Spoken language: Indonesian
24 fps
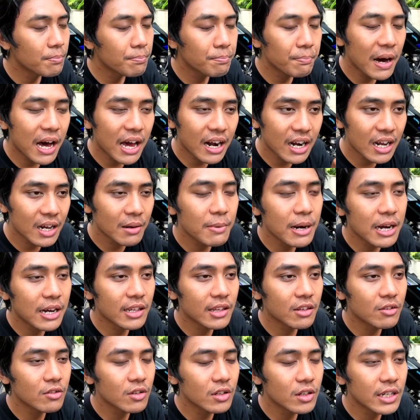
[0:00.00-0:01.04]
parah
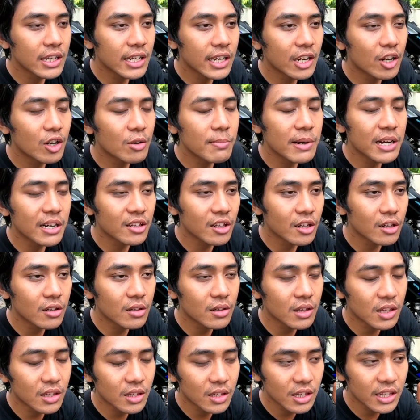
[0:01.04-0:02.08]
banget tuh di kilometer
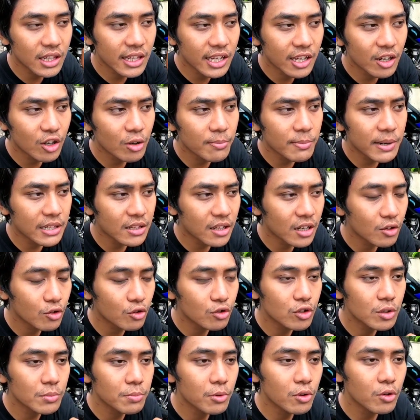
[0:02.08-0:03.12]
di kilometer
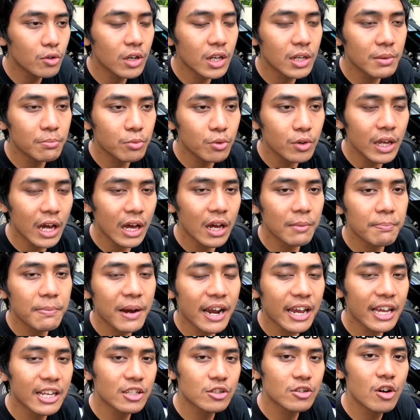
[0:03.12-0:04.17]
70.000 ya
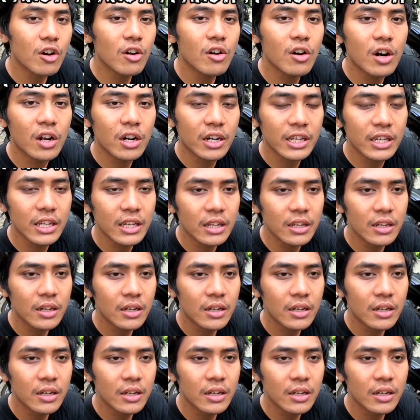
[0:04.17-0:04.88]
pakai skok ori